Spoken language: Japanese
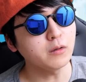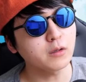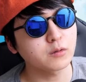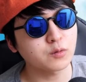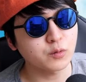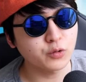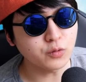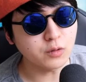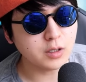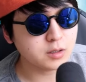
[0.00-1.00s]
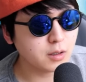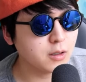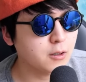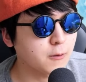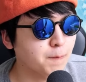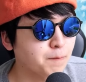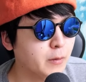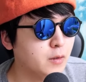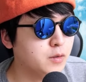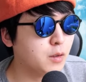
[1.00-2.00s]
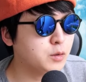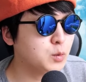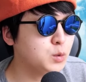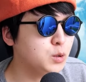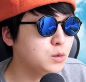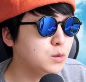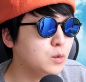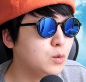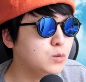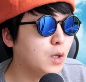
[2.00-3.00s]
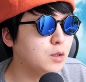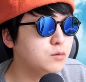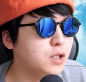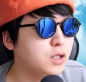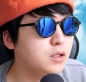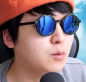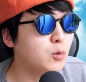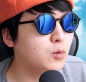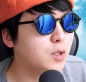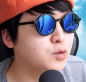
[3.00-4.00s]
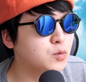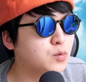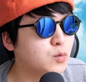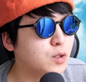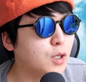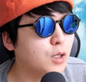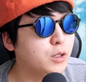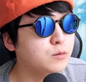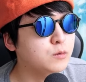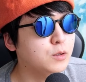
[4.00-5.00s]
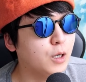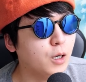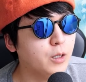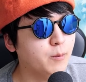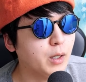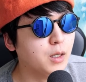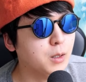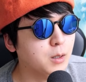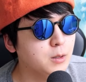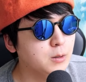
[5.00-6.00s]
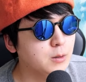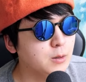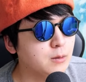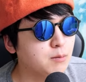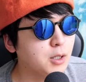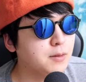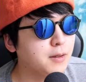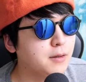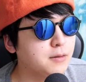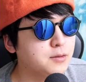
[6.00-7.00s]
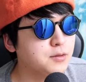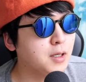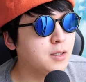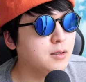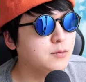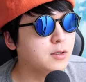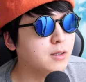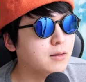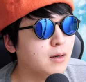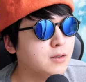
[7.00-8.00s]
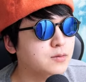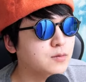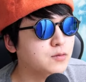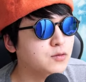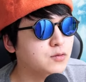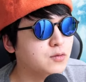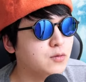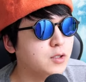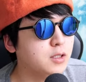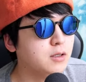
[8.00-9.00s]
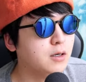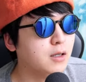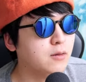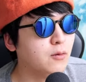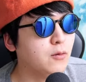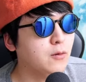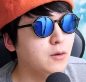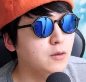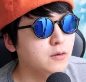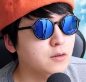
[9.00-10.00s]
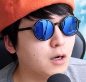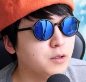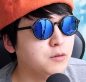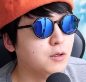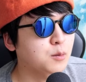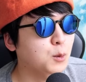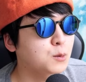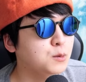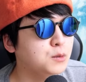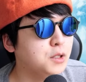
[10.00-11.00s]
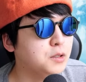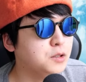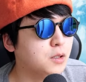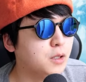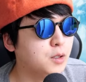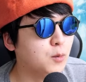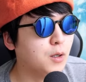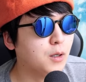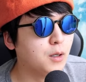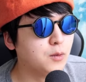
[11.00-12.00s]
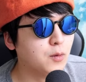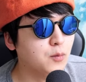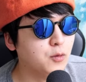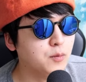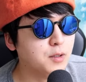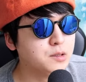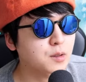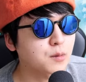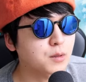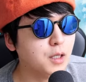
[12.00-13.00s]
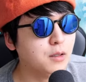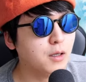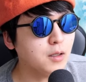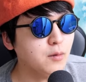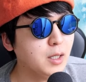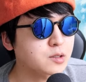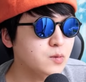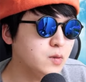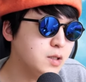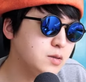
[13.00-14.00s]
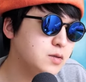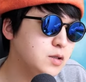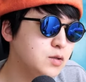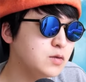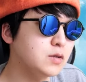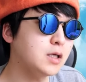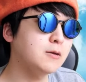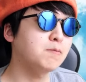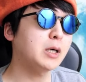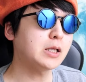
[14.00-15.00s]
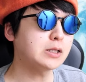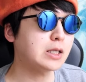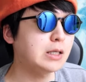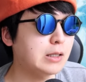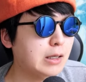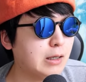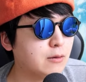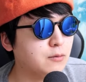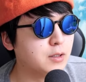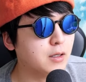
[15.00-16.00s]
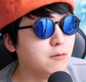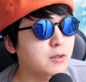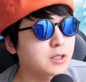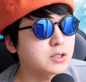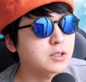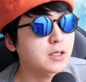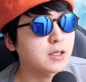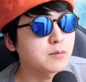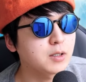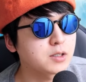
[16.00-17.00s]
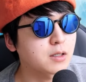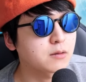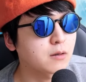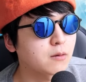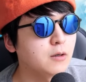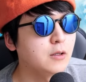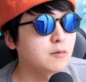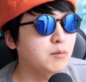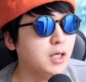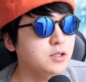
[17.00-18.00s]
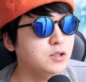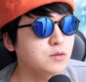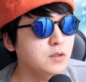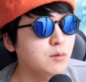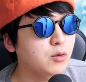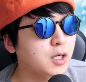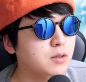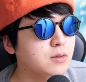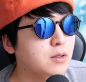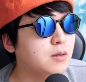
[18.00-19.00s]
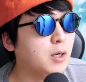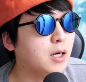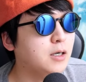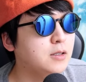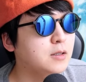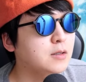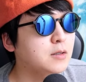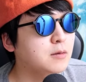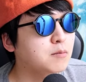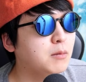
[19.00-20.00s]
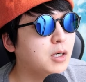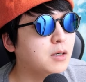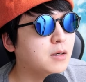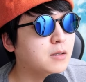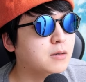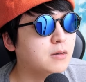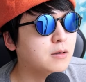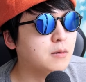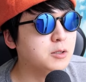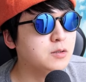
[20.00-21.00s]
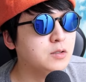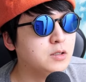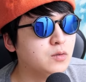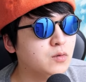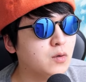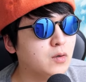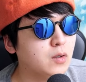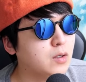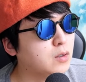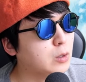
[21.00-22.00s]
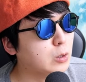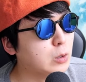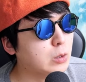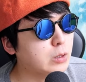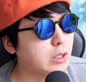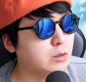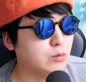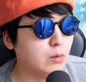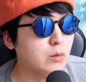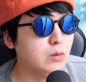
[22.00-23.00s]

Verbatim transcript: いけどその塾がさだからその塾のノウハウ的なものがちょっと流れるんであればまあ大学受験に向けたその中高一貫のカリキュラムを組んでんじゃないのかなと思いますけどねであとまあ創立20年まあ確かにね学校って結構歴史長いイメージあるけどまあ20年もやってればまあなんか別にその何て言うの